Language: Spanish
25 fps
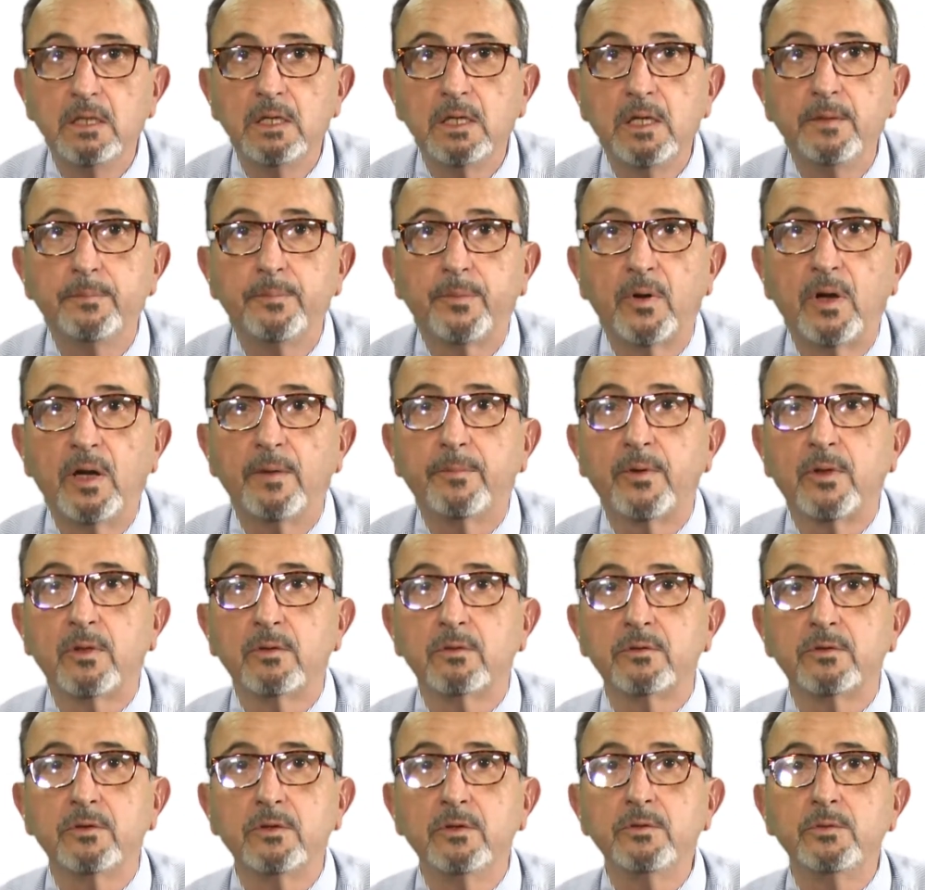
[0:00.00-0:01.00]
y por la
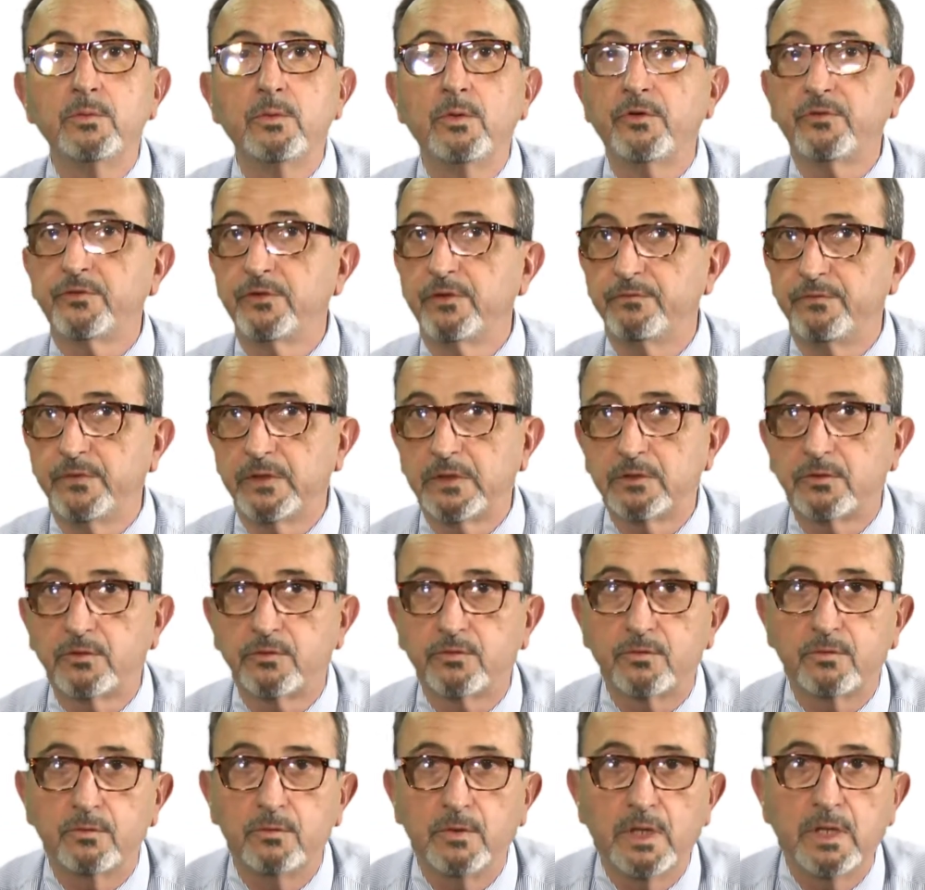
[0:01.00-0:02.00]
producción de unos
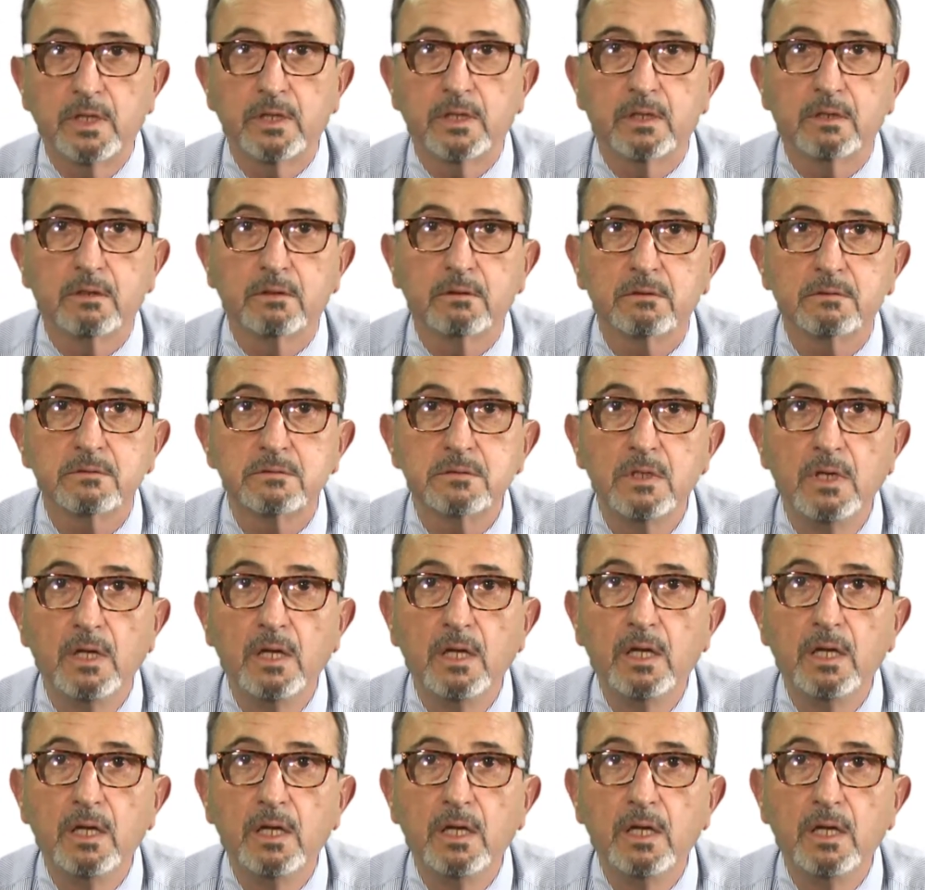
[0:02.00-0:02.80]
efectos jurídicos,